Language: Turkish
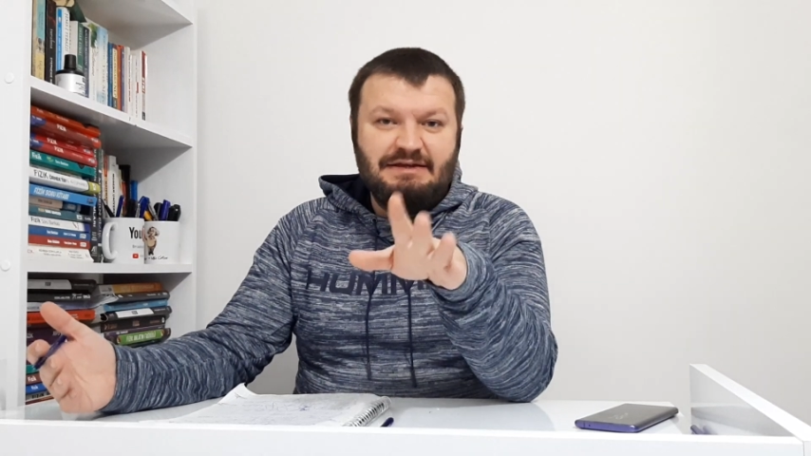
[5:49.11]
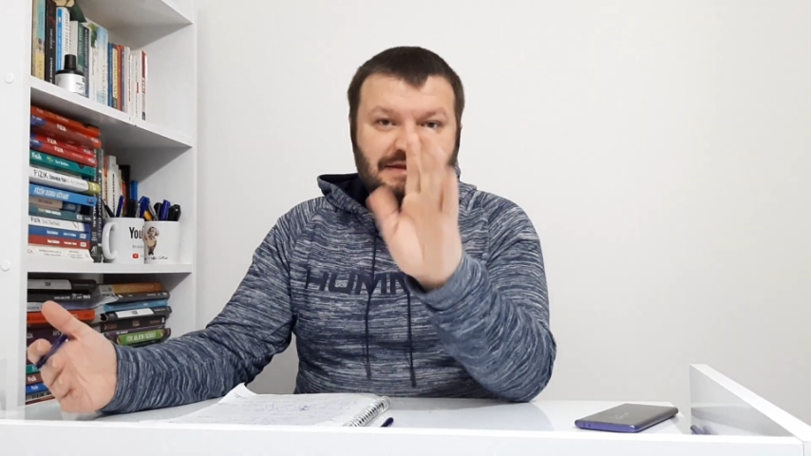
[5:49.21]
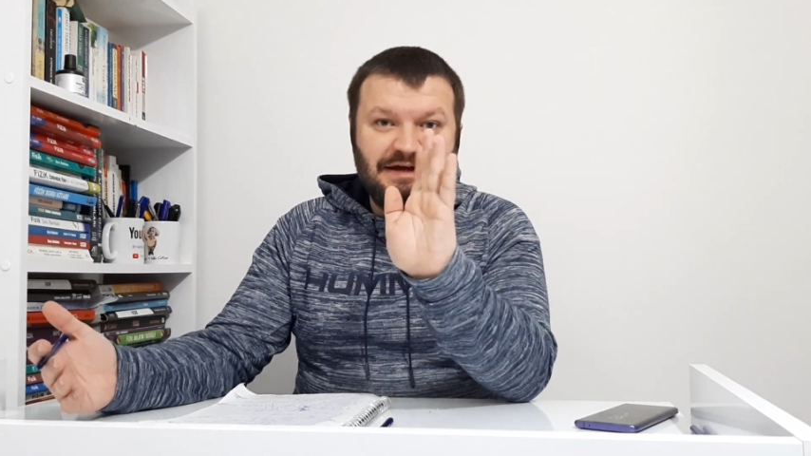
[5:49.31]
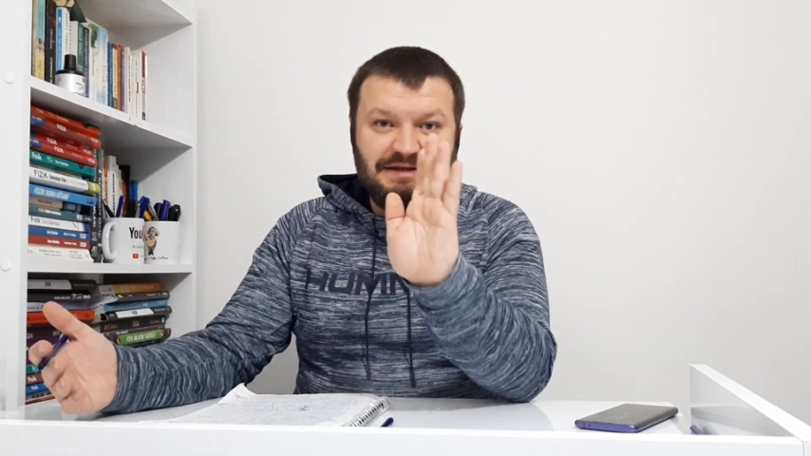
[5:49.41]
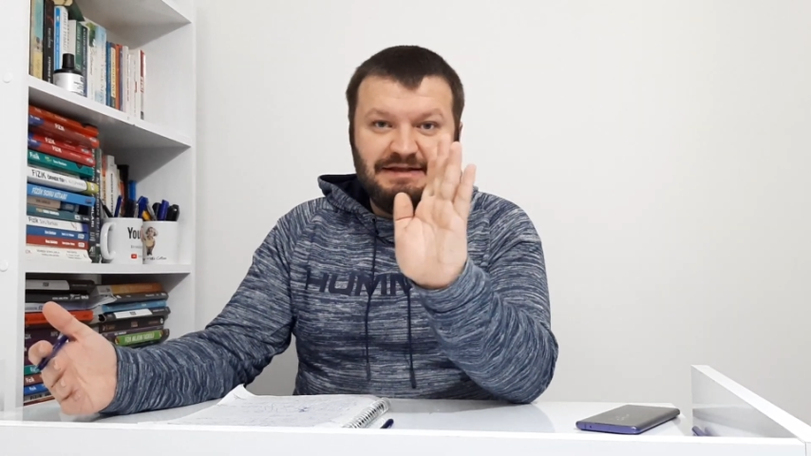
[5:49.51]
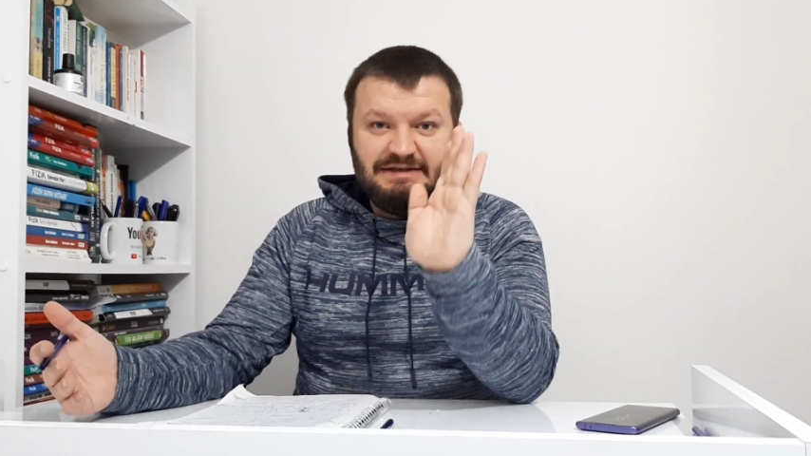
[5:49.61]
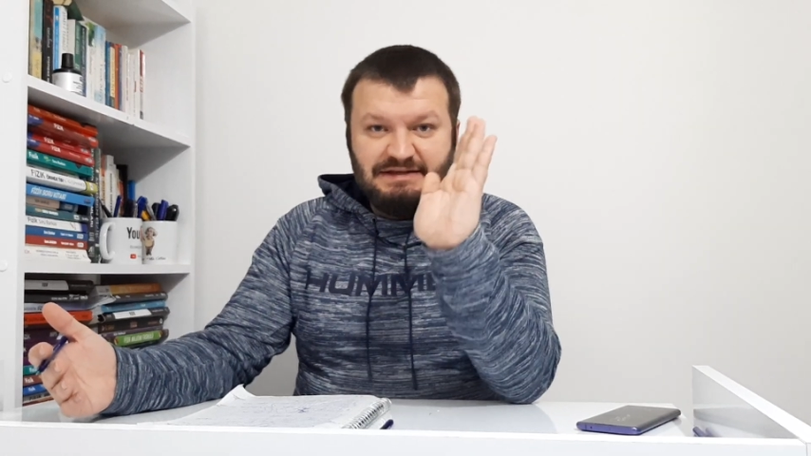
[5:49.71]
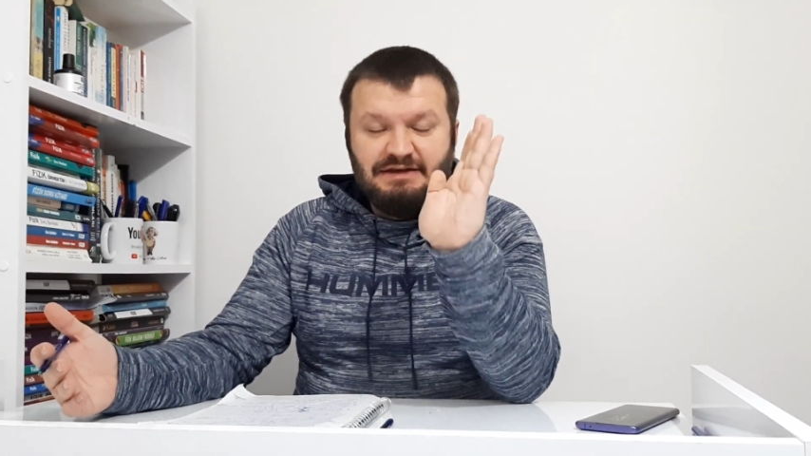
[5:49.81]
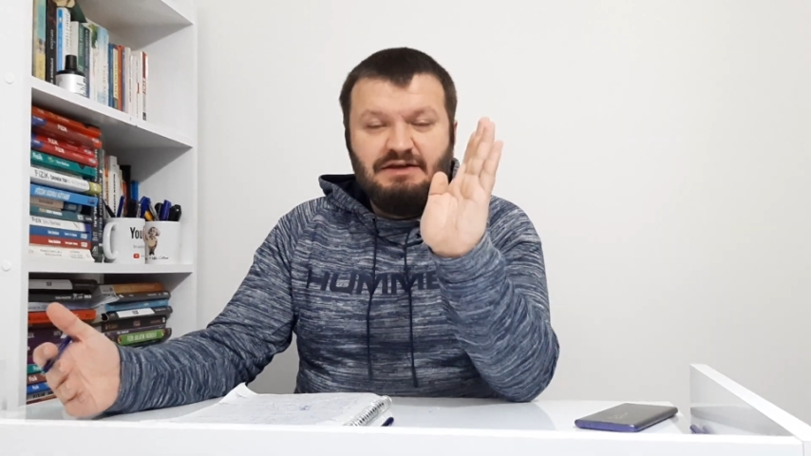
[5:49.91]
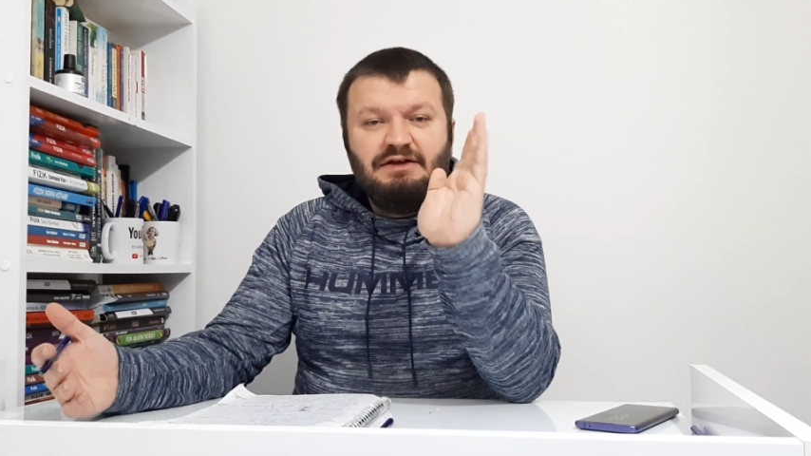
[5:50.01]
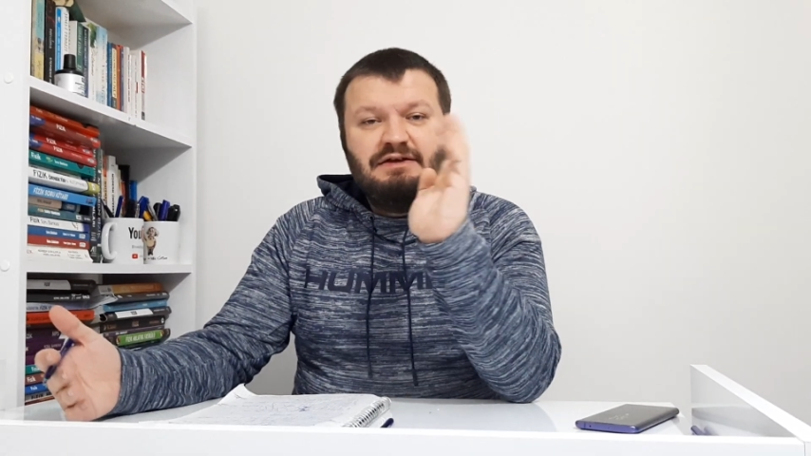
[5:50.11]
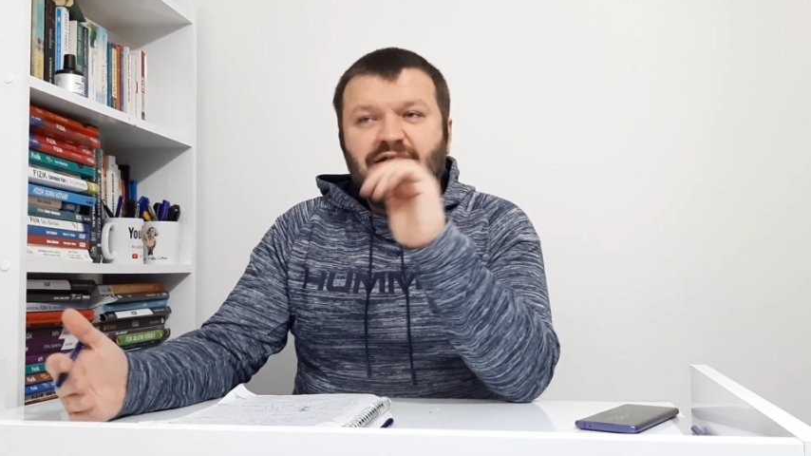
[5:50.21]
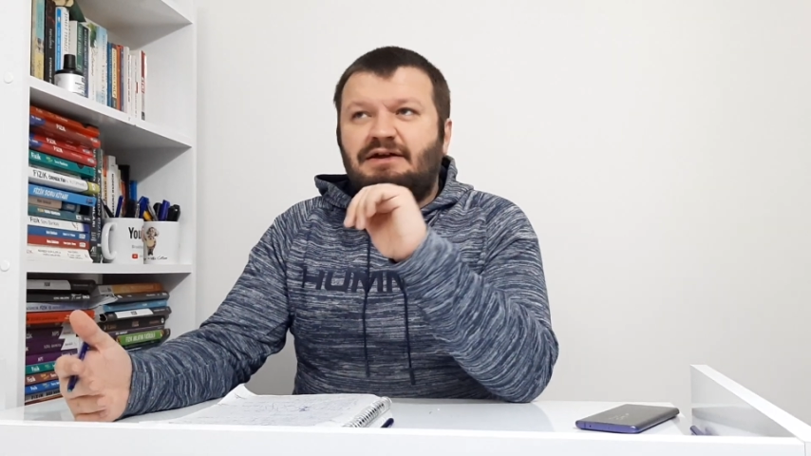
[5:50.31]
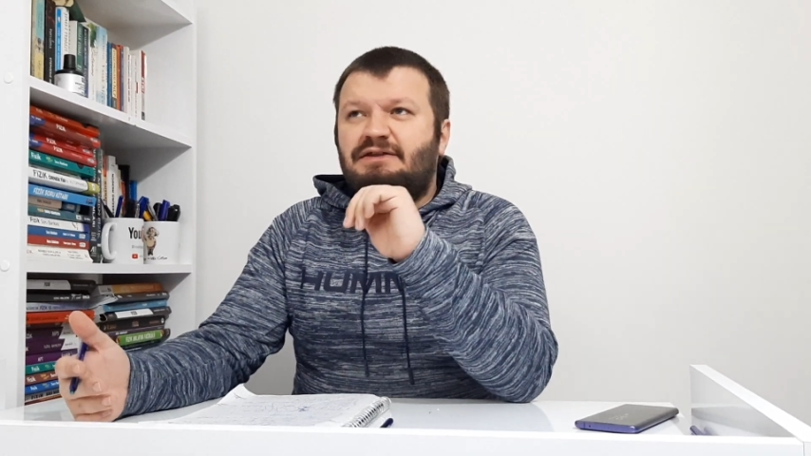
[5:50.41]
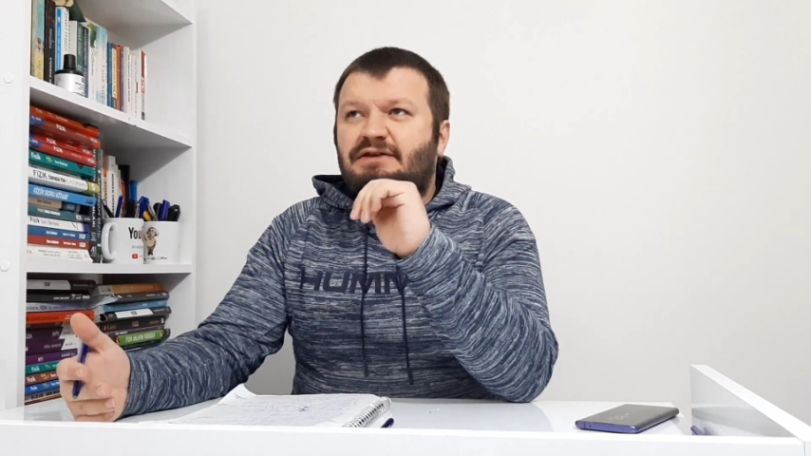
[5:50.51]
Neredeyse.
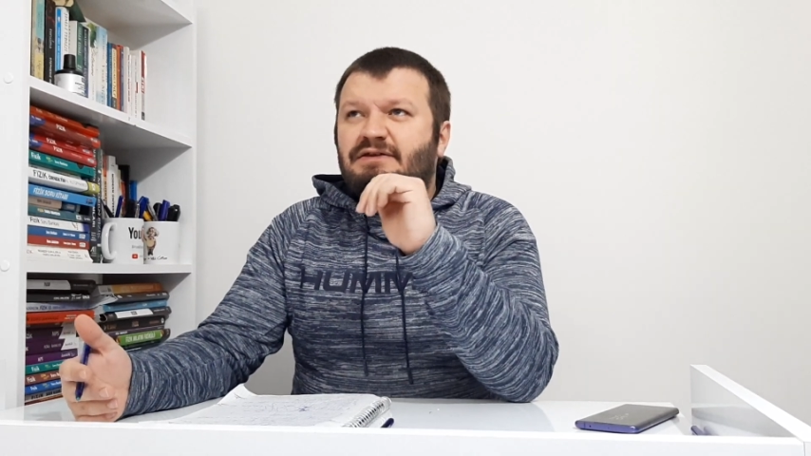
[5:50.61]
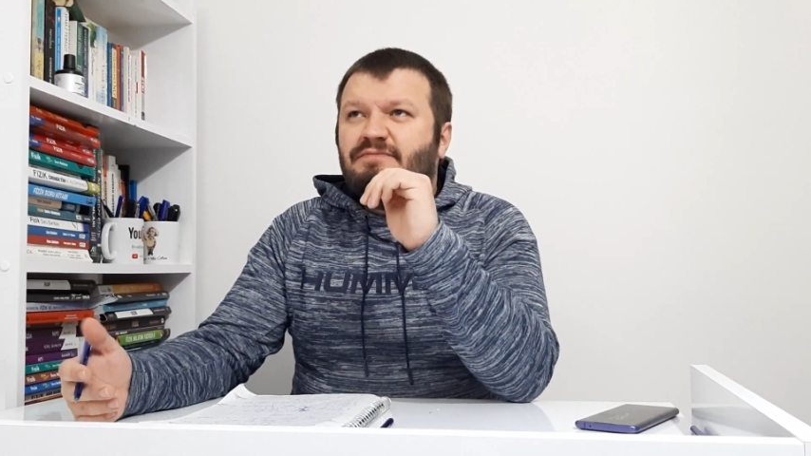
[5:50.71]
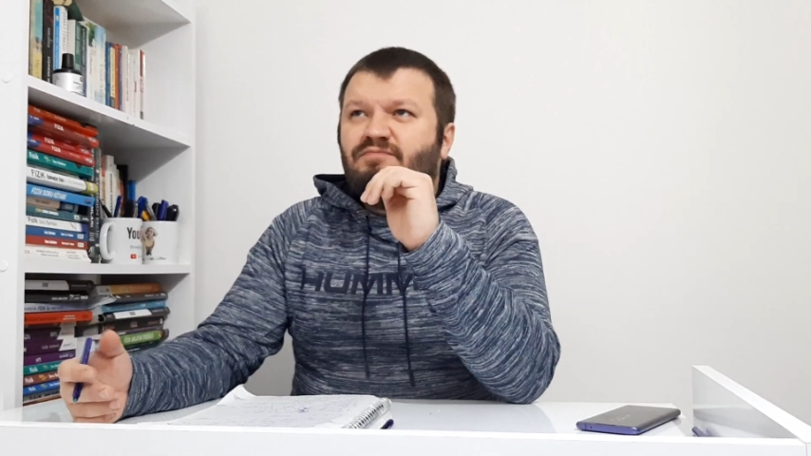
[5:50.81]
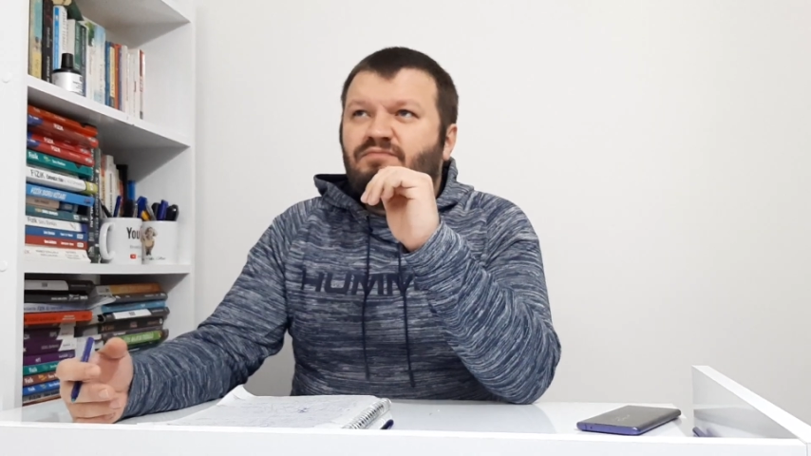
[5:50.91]
Yani